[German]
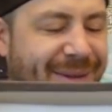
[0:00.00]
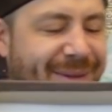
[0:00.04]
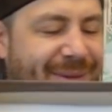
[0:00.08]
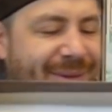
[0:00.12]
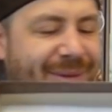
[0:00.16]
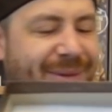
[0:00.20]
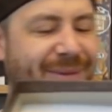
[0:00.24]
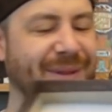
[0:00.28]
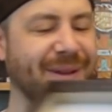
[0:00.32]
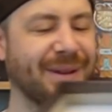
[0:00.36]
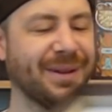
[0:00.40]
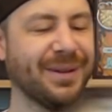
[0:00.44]

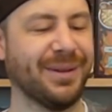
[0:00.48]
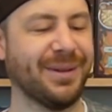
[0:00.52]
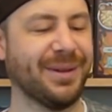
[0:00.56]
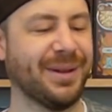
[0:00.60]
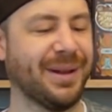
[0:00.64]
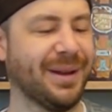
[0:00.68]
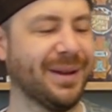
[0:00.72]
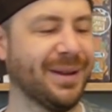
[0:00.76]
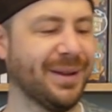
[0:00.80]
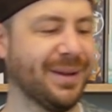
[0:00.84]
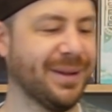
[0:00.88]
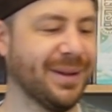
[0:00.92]
irgendwie
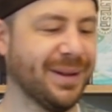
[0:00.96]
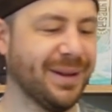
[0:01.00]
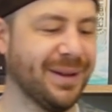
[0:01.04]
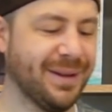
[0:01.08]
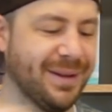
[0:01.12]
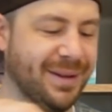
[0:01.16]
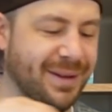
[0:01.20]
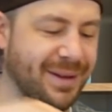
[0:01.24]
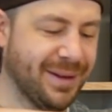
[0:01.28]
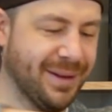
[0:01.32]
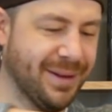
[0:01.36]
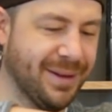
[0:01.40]
noch alle
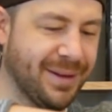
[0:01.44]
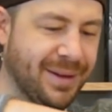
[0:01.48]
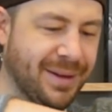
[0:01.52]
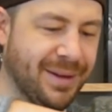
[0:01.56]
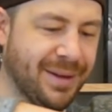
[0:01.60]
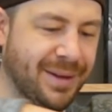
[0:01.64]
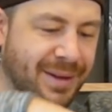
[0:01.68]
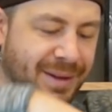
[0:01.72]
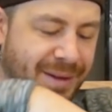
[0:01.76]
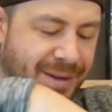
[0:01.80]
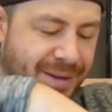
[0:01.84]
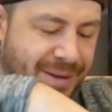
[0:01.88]
drin.
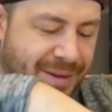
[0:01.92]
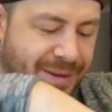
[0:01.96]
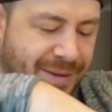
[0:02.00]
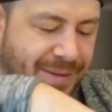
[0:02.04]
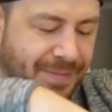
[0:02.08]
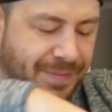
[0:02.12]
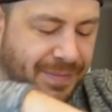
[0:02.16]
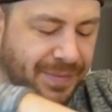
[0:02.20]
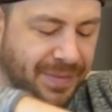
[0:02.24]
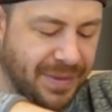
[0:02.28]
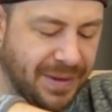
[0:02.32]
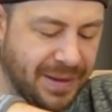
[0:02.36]

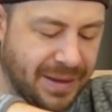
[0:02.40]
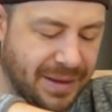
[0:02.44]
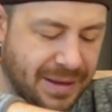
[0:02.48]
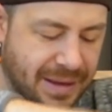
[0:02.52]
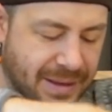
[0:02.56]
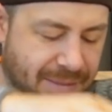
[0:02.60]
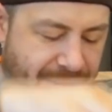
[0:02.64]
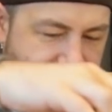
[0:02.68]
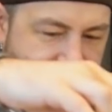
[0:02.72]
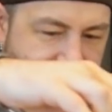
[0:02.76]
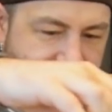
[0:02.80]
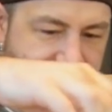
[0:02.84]

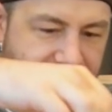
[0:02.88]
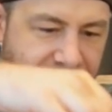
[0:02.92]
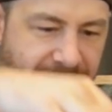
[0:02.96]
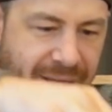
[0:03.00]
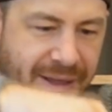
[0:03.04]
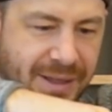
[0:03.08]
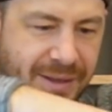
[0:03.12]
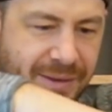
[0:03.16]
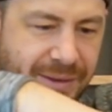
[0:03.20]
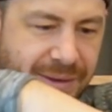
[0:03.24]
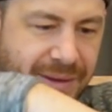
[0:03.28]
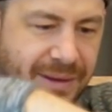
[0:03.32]
Kann man das
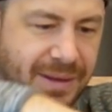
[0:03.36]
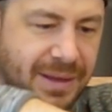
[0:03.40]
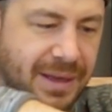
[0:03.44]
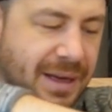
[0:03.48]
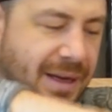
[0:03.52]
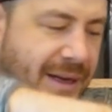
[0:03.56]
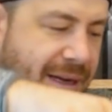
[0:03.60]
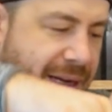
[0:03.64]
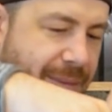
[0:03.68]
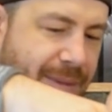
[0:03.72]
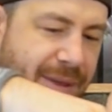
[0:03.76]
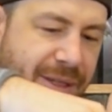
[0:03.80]
vielleicht so,
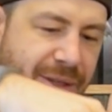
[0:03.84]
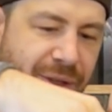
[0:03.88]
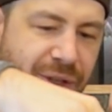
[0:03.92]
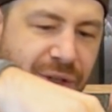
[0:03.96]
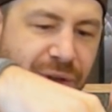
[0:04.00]
kann man so